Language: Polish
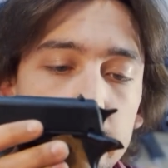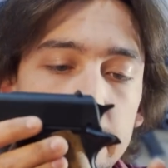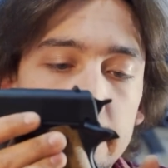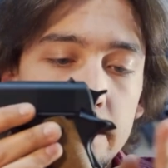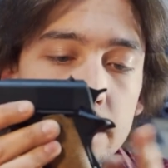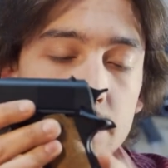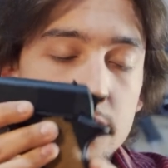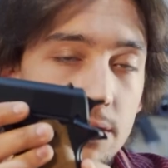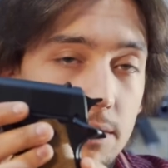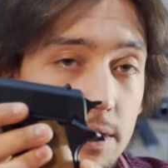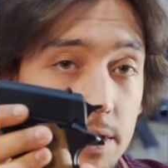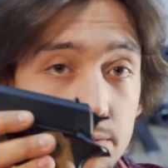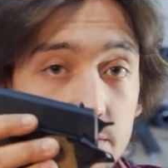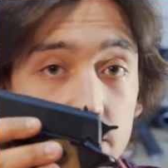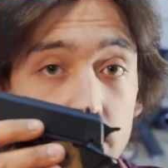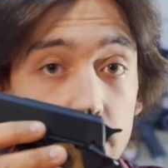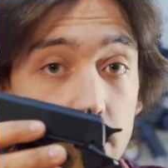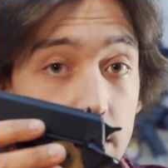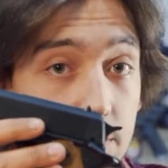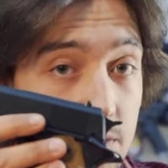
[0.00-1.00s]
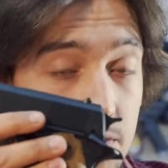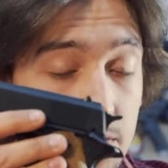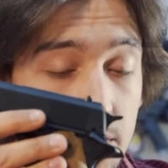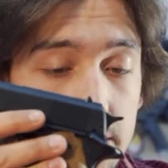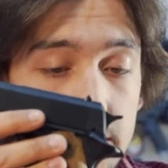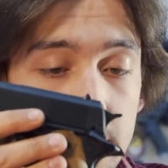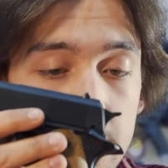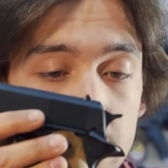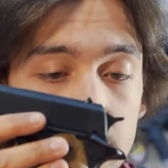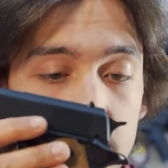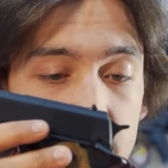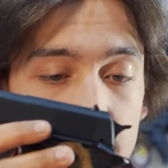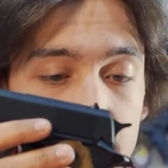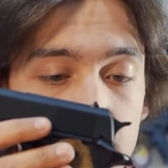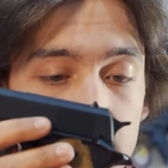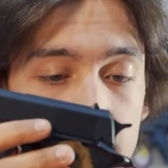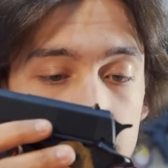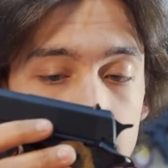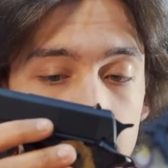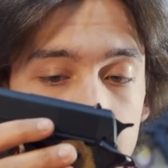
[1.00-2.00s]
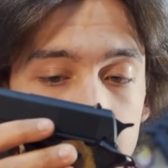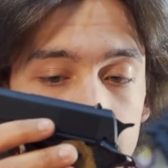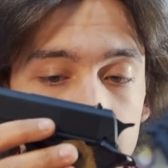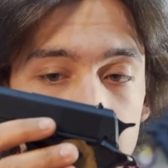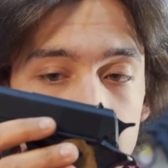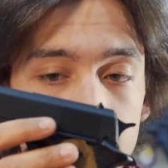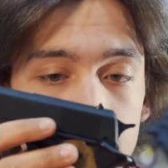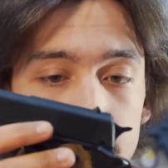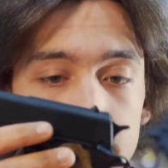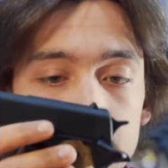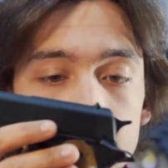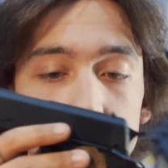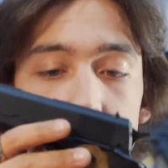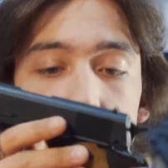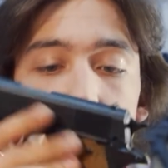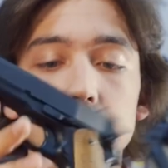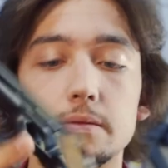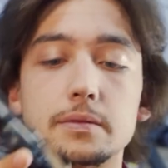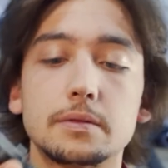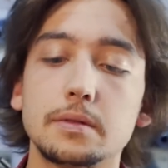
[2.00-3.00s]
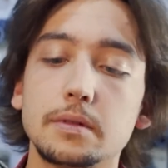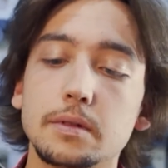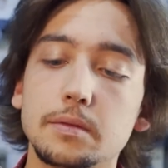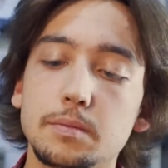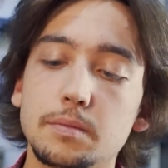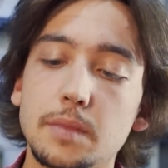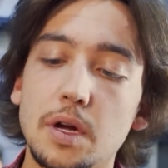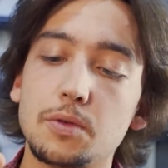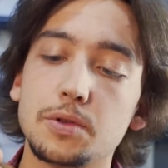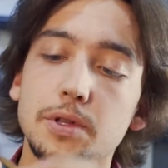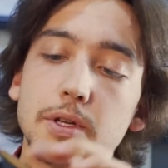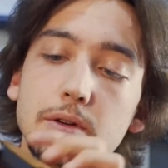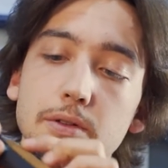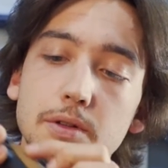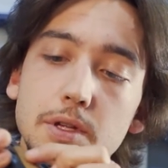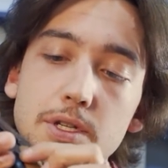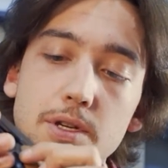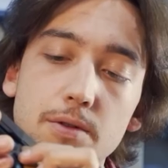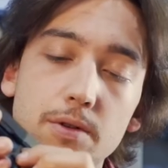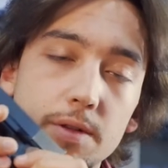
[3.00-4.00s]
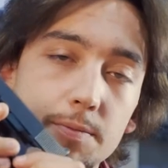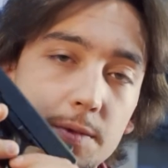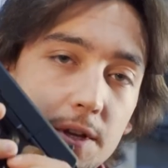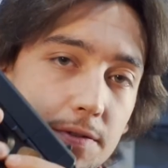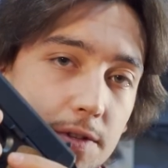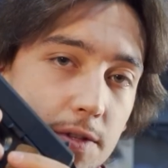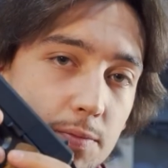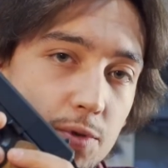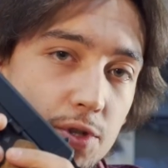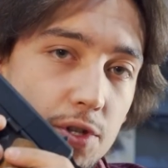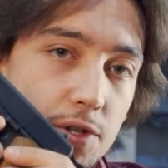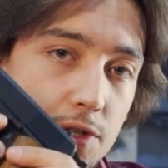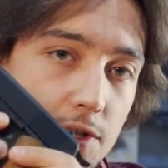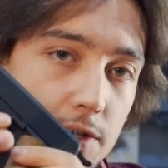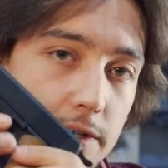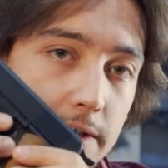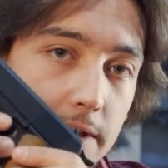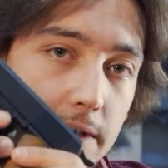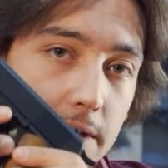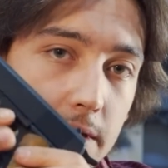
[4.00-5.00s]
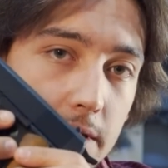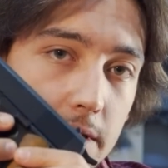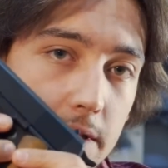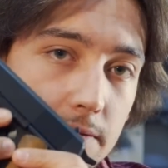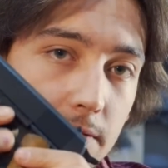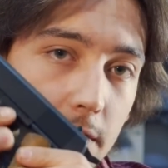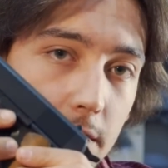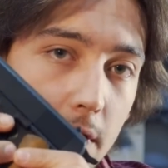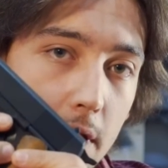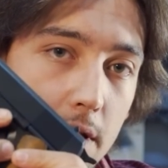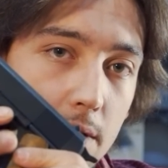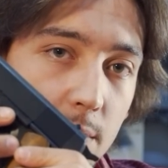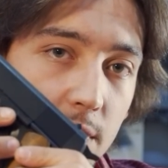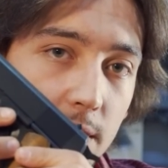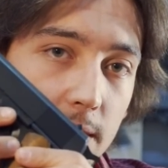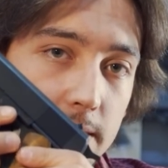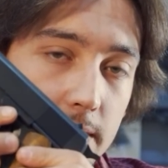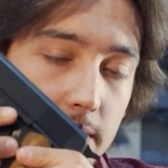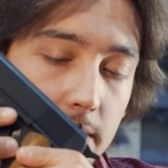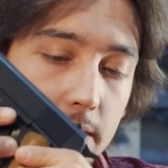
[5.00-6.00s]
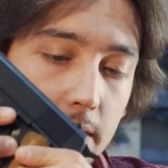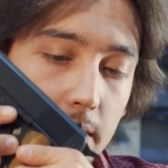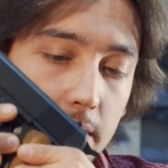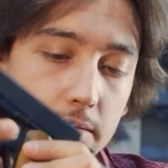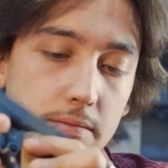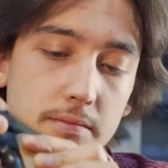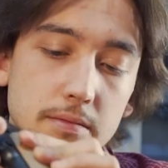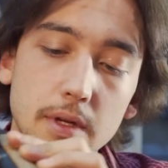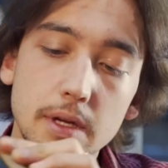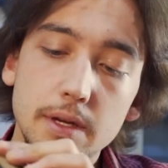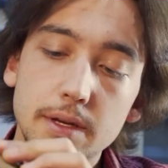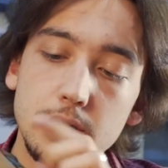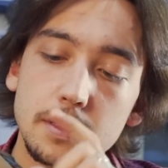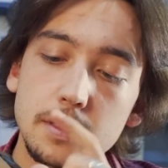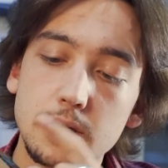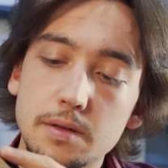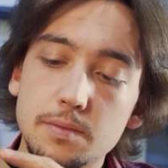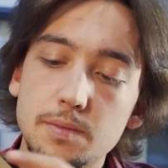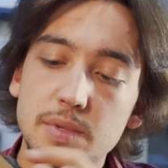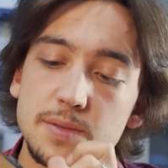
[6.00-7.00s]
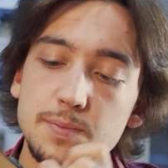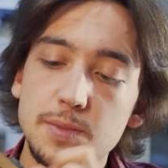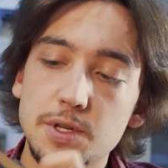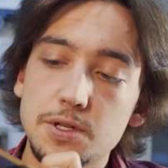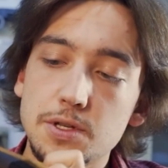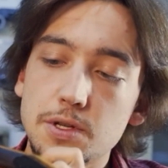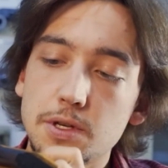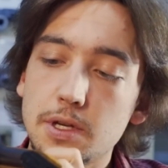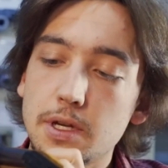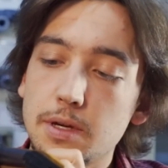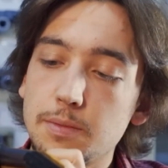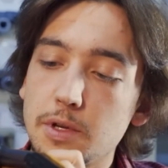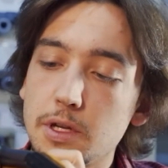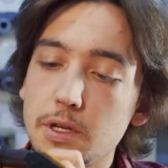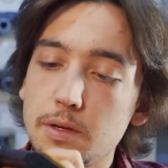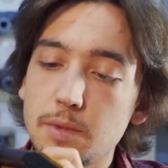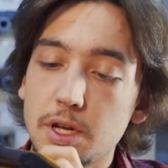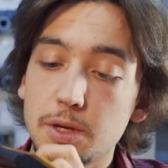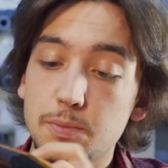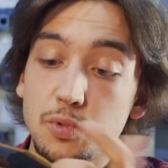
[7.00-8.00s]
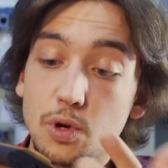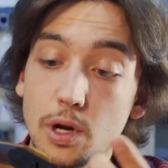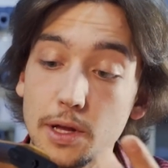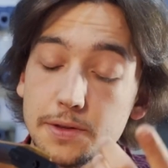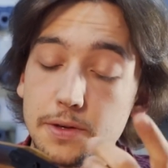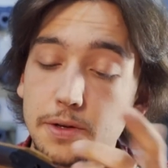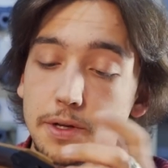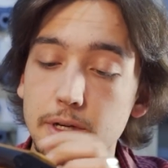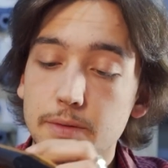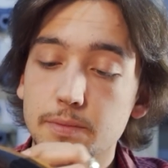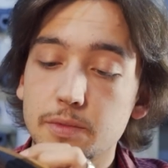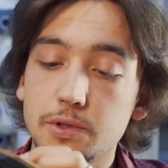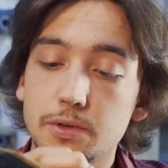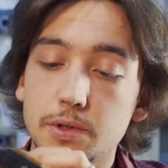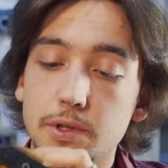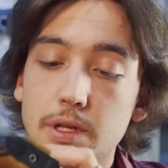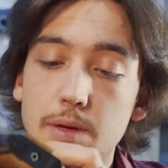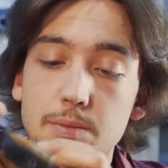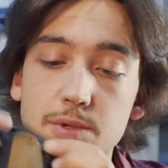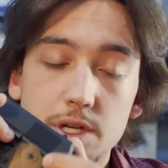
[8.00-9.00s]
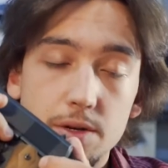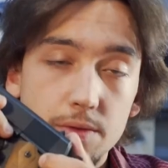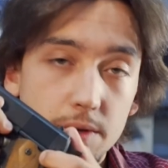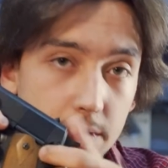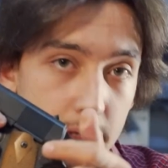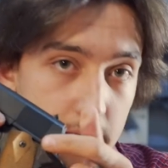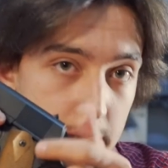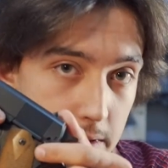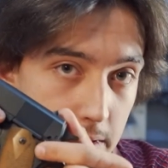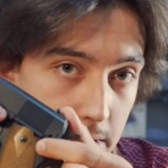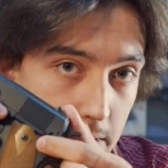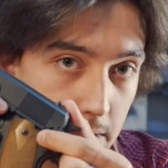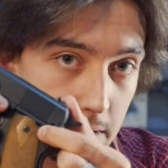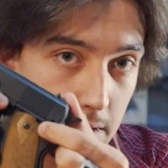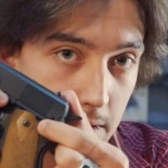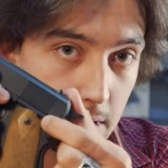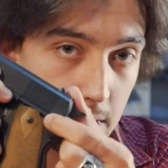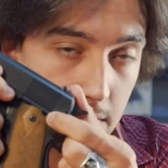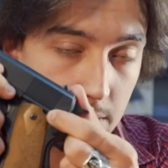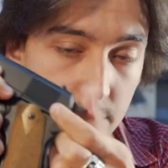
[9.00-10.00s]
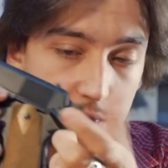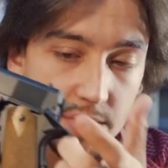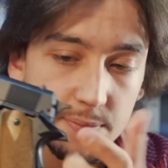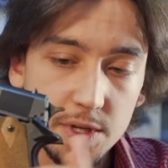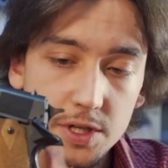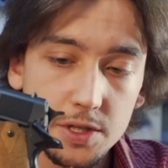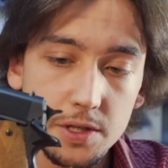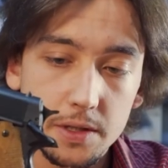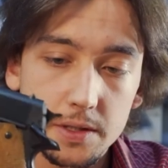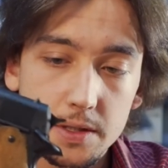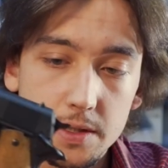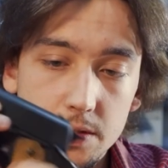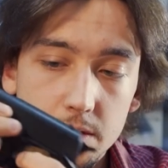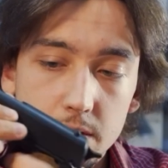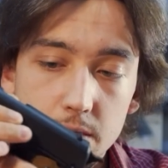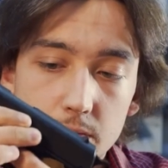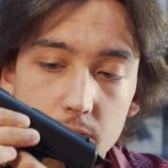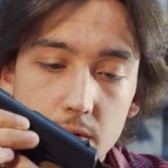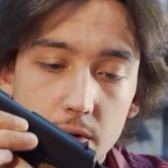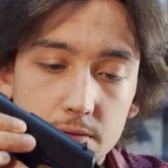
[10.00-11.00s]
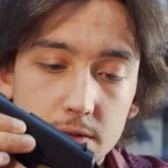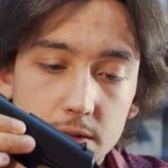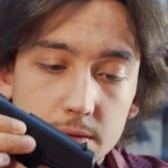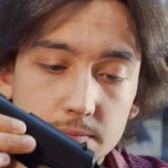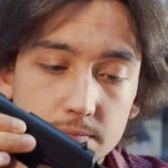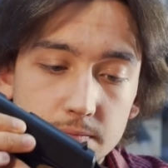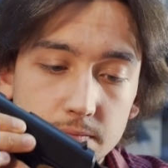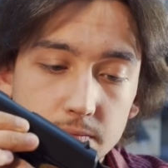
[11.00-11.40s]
Nie działa nam tu niestety bezpiecznik chwytowy. Mało tego, nie działa nam nawet przycisk zwalniania magazynka. Jedynym bezpiecznikiem i manipulatorem, który nam działa jest bezpiecznik skrzydełkowy.